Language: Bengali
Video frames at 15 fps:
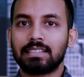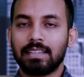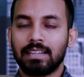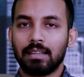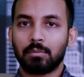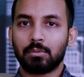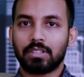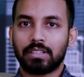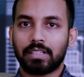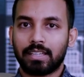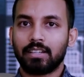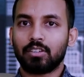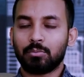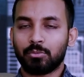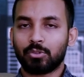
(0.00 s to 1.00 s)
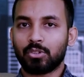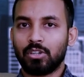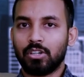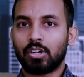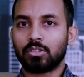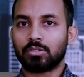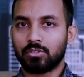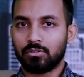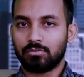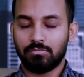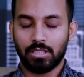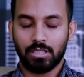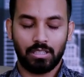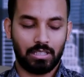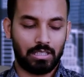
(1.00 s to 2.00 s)
ছেলে দেখে একটু মনে হলো হয়তো
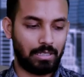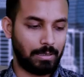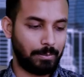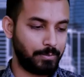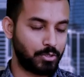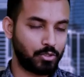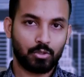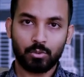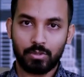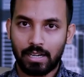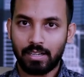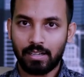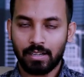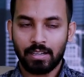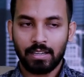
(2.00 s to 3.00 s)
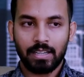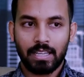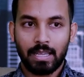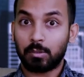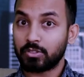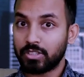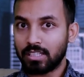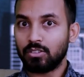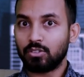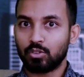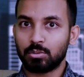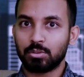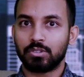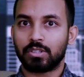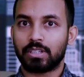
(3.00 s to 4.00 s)
স্টুডেন্ট এবং সে কিন্তু
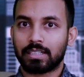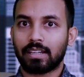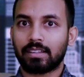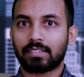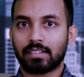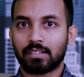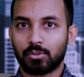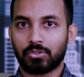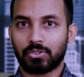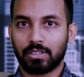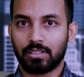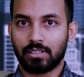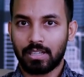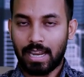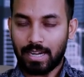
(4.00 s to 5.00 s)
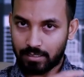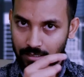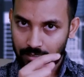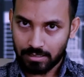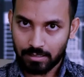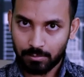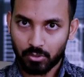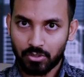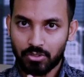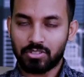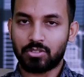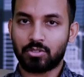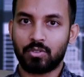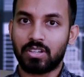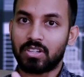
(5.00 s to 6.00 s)
খুব সুন্দর একটা অ্যান্সার করছে একটা ছেলে মনে হয়েছে
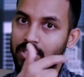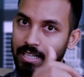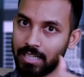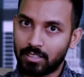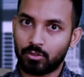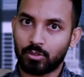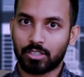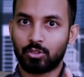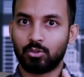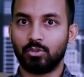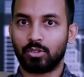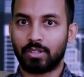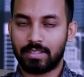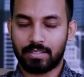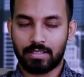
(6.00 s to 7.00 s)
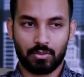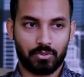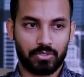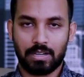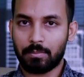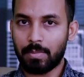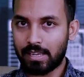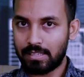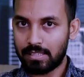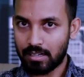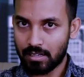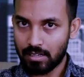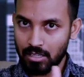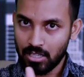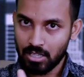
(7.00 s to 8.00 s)
স্টুডেন্ট সেই কিন্তু একটা সুন্দর অ্যান্সার করছে আর বাকি
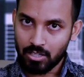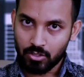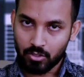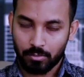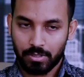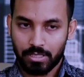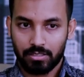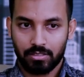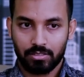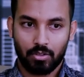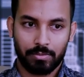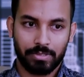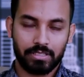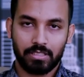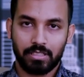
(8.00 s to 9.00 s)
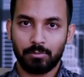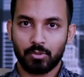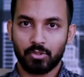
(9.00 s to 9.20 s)
যারা সবাই সমাজের নিম্ন